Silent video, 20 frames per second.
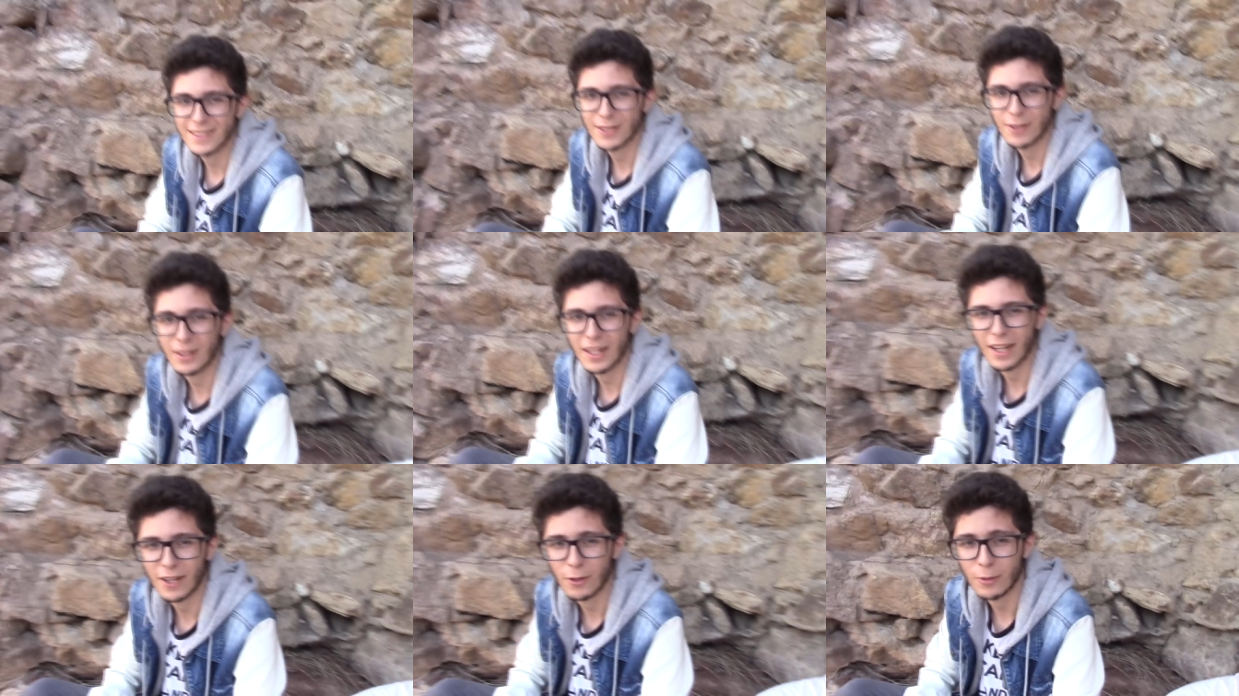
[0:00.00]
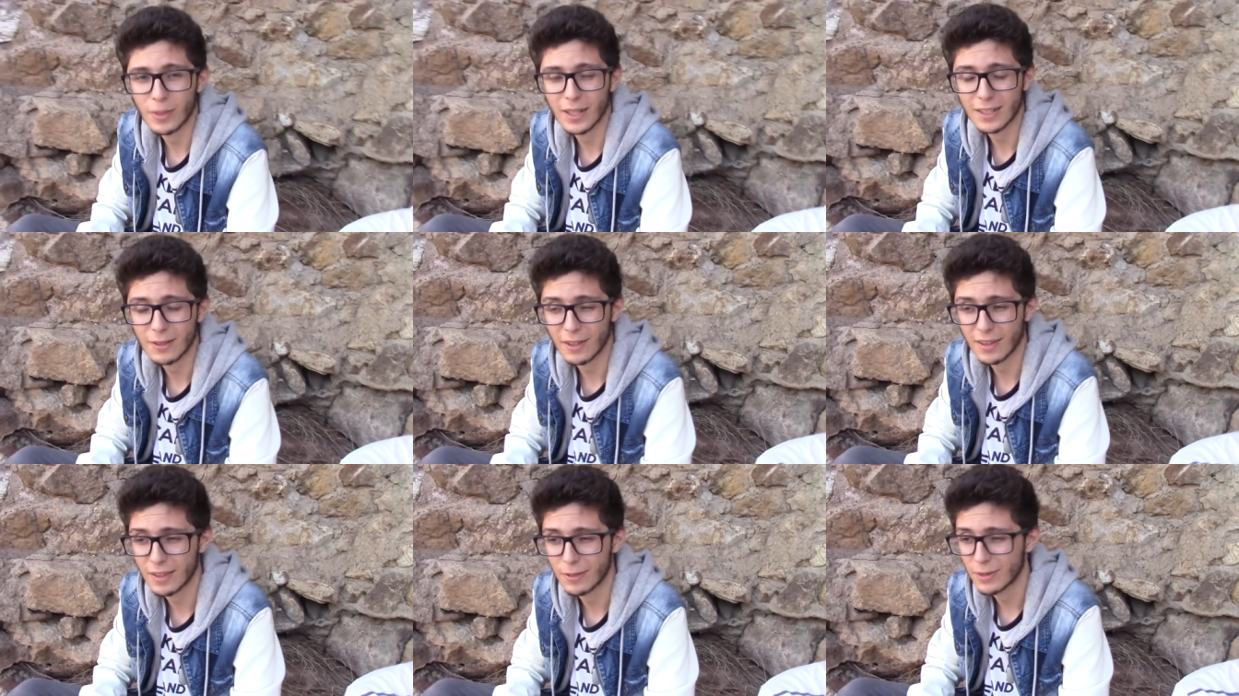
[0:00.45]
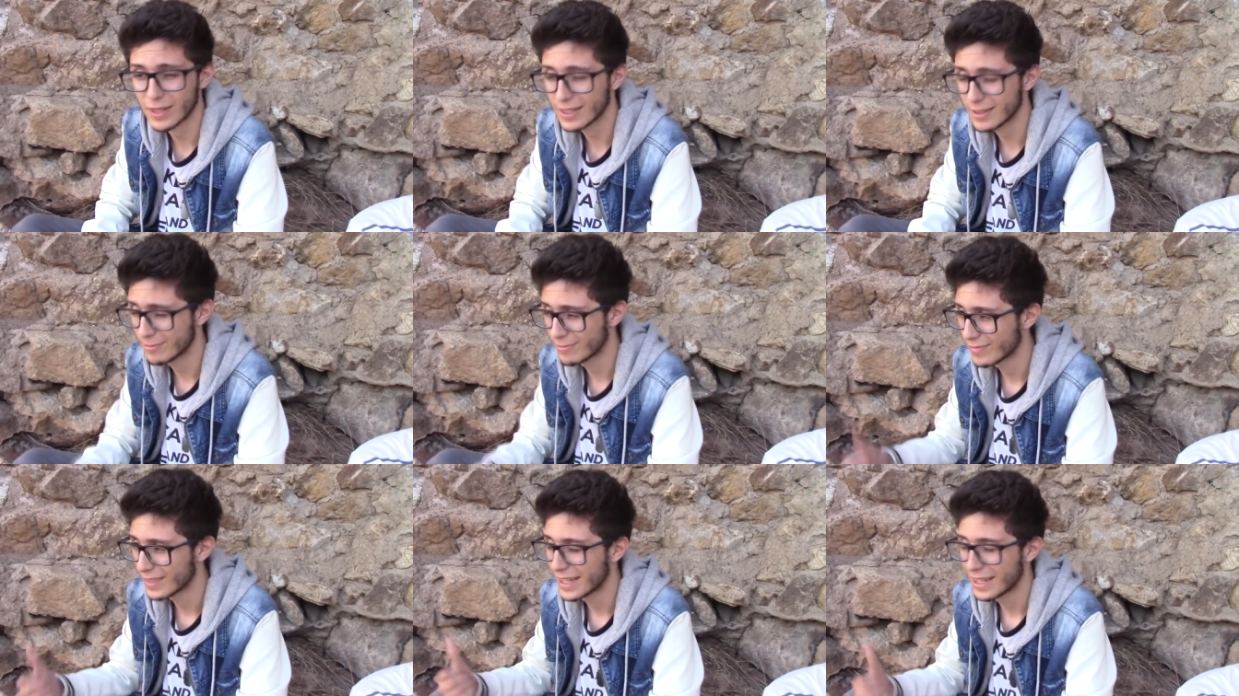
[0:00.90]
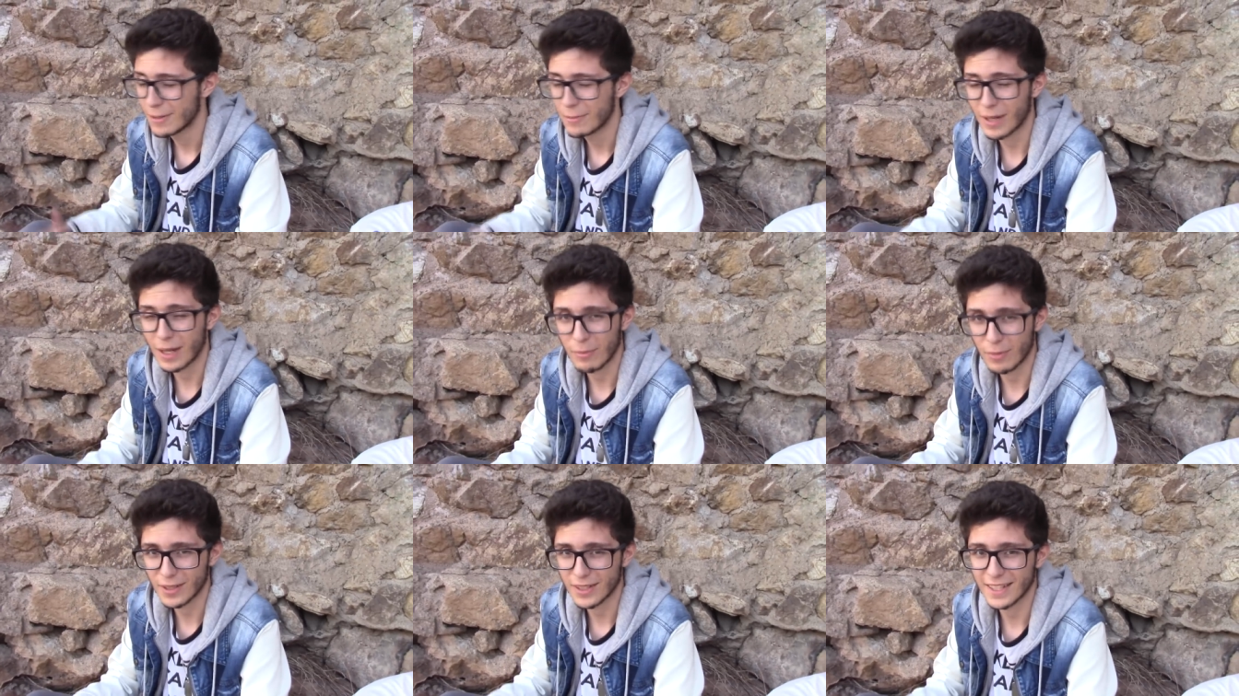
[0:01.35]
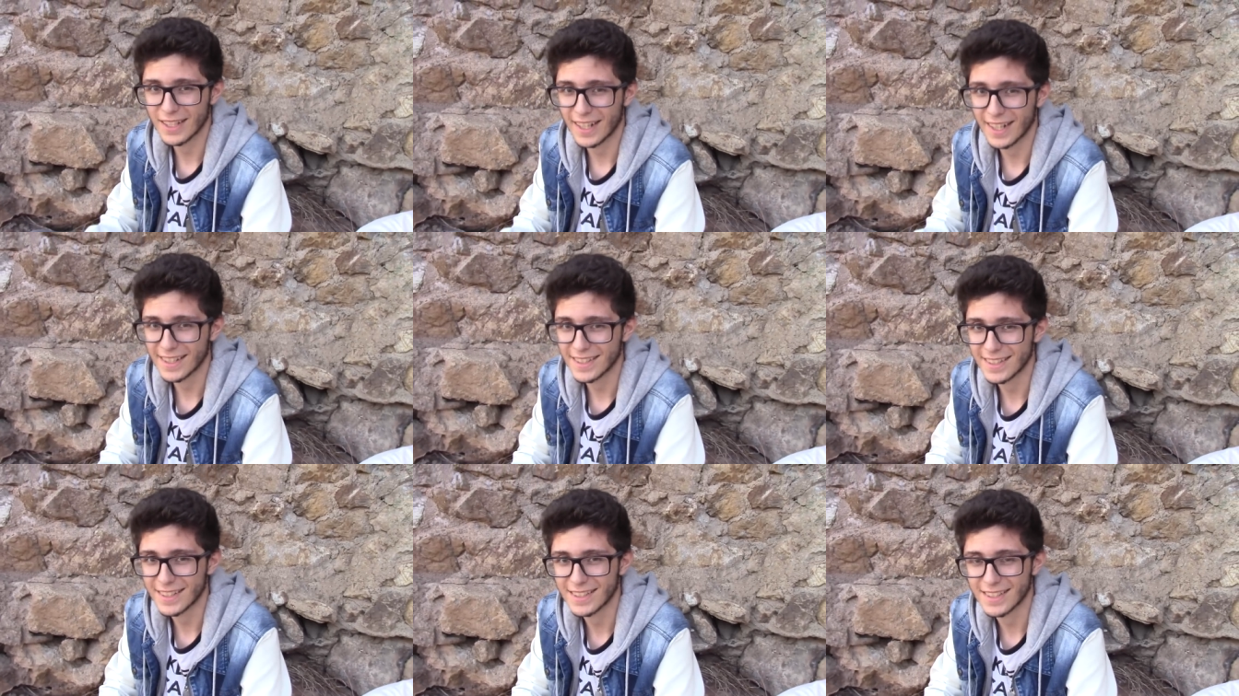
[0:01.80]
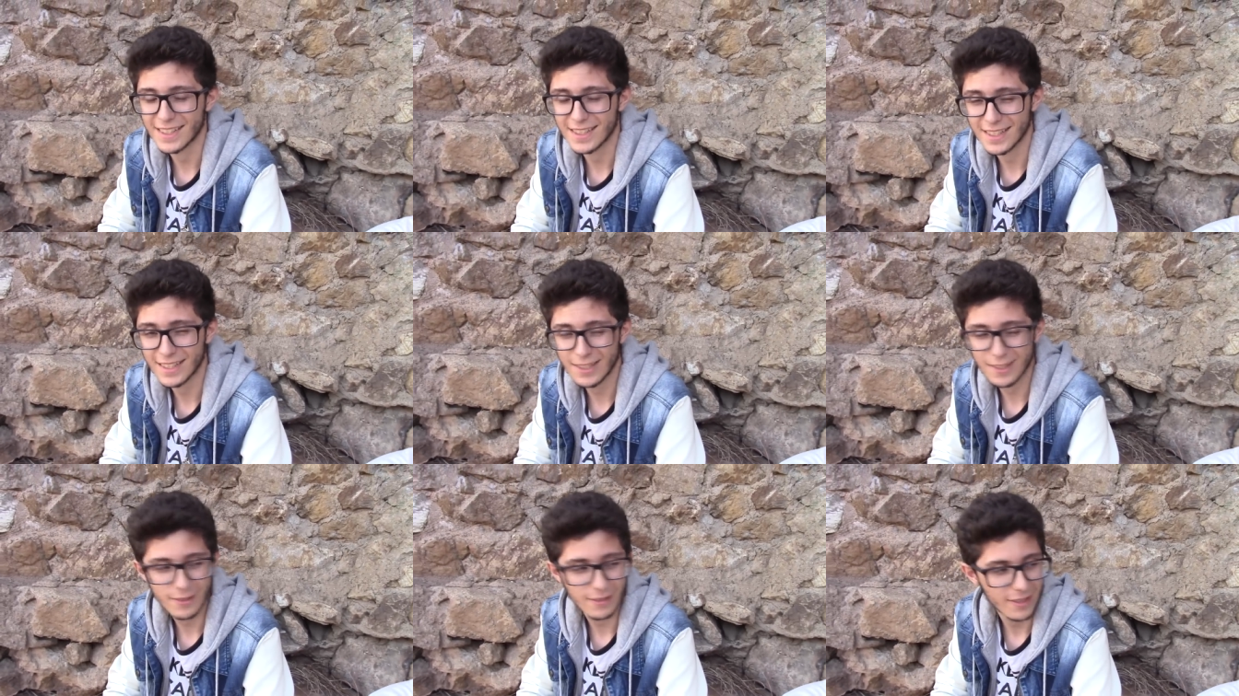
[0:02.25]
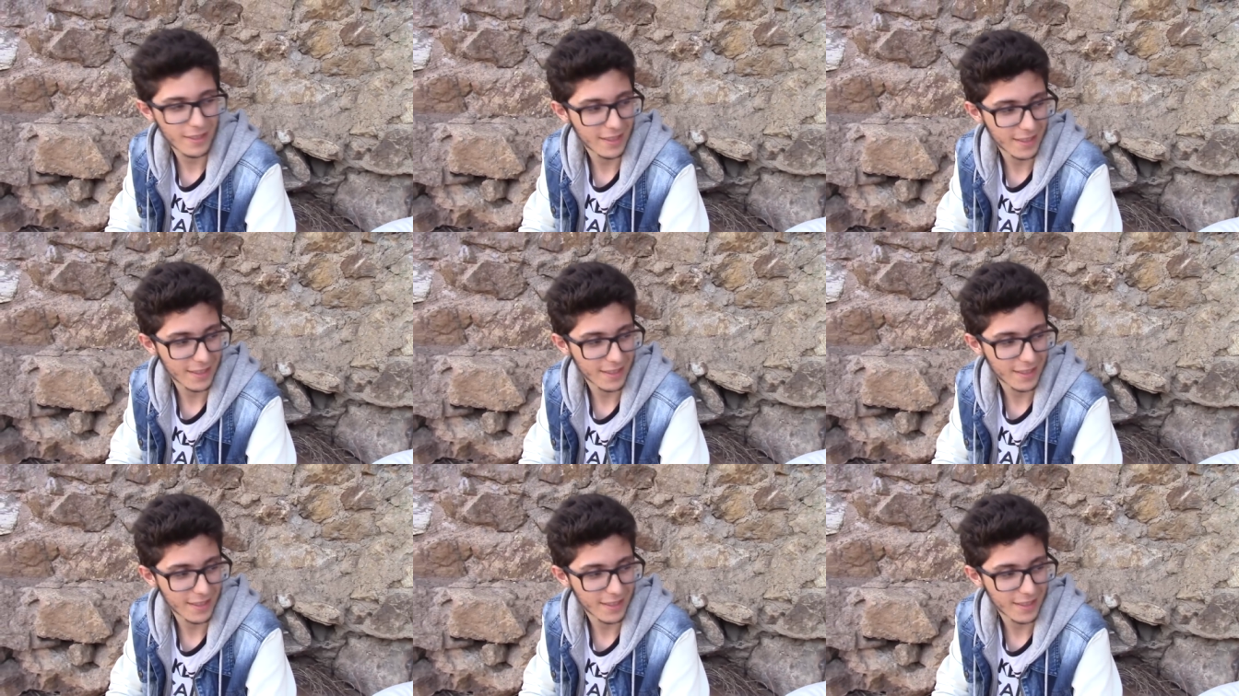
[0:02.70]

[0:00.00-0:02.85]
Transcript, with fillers: sobre la normativa civil para poder llegar hasta este sitio,